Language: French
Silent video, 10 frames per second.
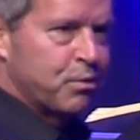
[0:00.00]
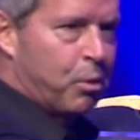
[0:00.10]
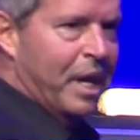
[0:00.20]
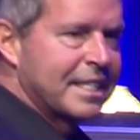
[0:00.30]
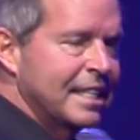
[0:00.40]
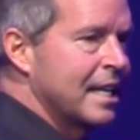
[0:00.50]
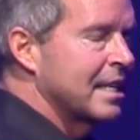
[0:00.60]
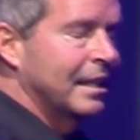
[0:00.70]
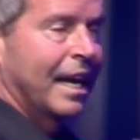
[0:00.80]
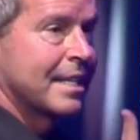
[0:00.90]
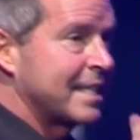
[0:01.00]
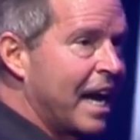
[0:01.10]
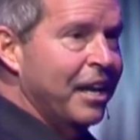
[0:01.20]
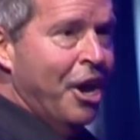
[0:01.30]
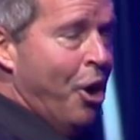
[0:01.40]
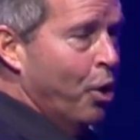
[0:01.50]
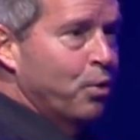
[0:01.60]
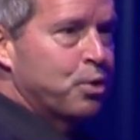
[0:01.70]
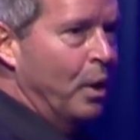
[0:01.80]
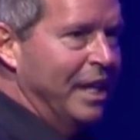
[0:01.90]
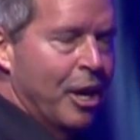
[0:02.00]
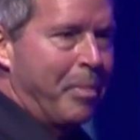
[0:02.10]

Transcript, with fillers: que vous soyez assis dans la salle ou que vous soyez